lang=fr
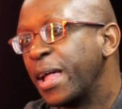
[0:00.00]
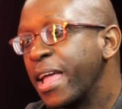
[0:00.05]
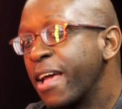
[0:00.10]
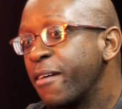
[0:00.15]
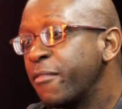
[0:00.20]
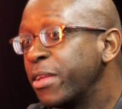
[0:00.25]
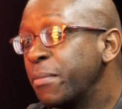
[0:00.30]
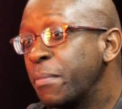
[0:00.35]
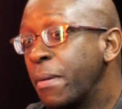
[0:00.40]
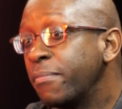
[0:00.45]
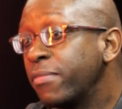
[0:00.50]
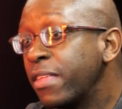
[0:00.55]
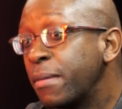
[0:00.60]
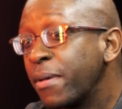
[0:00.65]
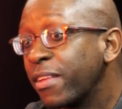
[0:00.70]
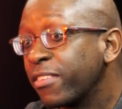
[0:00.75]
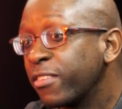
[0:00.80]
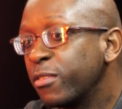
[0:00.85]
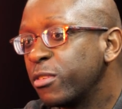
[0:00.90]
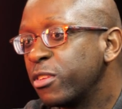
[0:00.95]
Et il y avait même
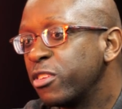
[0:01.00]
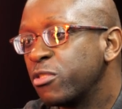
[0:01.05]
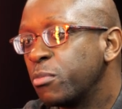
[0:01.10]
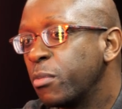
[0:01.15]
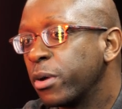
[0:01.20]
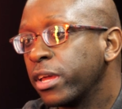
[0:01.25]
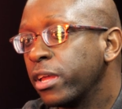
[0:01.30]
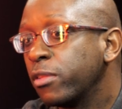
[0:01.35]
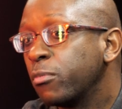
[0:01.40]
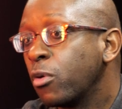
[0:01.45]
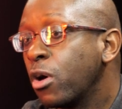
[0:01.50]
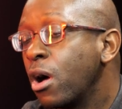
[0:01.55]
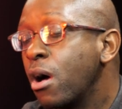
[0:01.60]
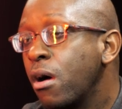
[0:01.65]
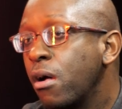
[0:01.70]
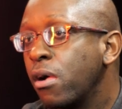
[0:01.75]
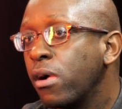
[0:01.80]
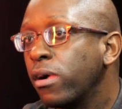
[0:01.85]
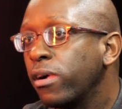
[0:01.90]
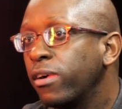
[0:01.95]
des personnes qui se moquaient de
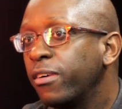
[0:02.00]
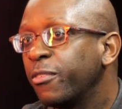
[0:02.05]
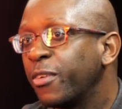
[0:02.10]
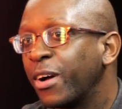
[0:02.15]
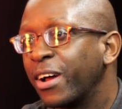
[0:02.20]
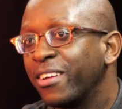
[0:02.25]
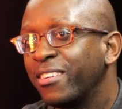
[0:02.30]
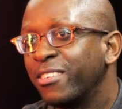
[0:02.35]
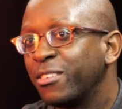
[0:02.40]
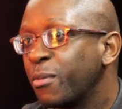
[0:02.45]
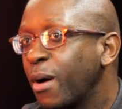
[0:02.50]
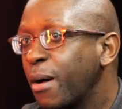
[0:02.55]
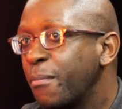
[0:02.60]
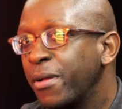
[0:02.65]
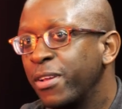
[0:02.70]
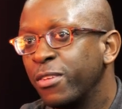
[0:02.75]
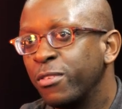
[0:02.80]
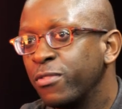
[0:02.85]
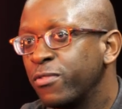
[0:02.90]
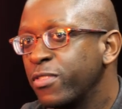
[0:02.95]
moi. Euh, enfin, je me
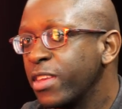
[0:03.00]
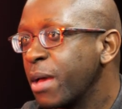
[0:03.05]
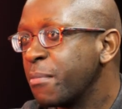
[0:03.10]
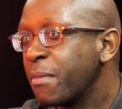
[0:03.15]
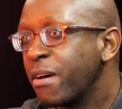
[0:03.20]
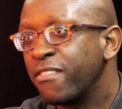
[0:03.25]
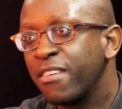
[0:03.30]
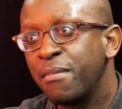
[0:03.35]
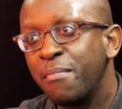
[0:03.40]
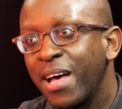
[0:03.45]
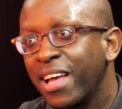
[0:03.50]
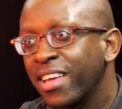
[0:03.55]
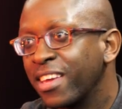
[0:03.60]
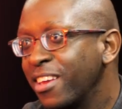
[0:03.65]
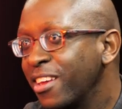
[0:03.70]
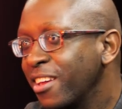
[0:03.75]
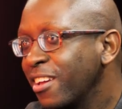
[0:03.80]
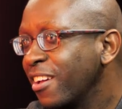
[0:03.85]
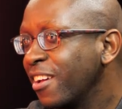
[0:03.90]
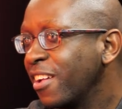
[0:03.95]
rappelle d'une fille, elle m'avait
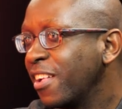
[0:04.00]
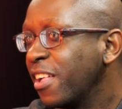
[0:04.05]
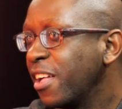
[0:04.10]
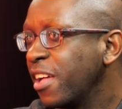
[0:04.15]
marqué.